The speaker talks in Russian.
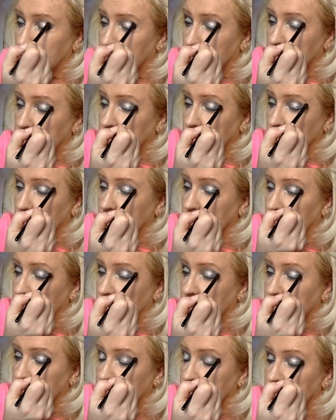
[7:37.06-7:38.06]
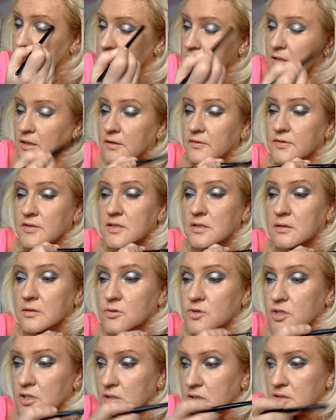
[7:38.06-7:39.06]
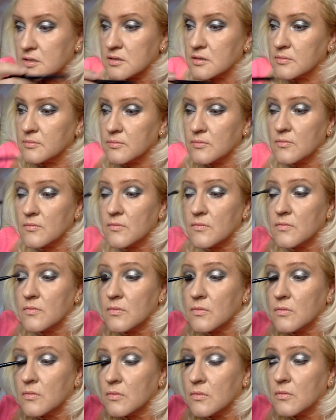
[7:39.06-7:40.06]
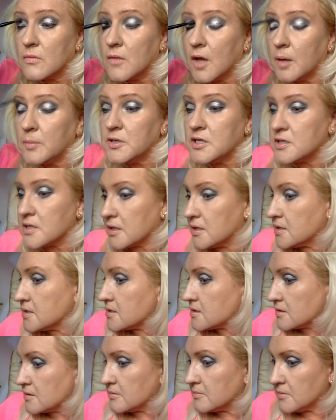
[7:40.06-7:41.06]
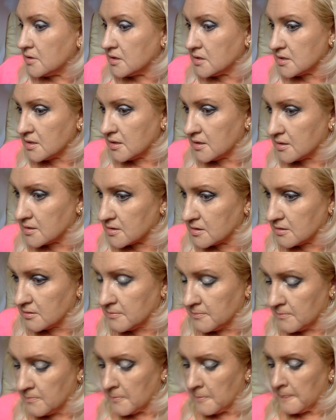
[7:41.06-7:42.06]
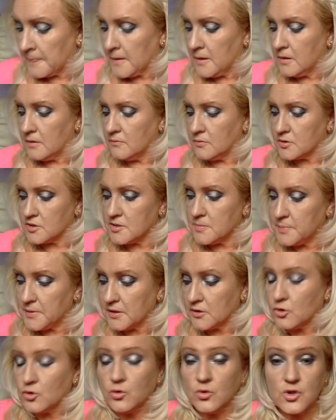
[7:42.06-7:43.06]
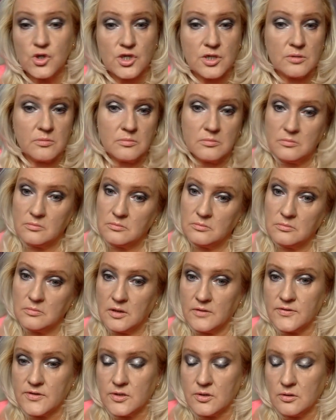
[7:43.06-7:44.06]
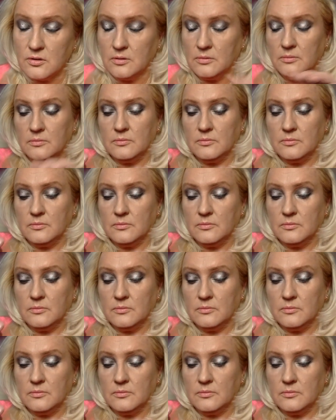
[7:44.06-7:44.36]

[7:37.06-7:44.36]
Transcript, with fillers: вот я думаю, в этом весь кайф и заключается. А мне нравится, интересно. Вот, теперь тушь и все.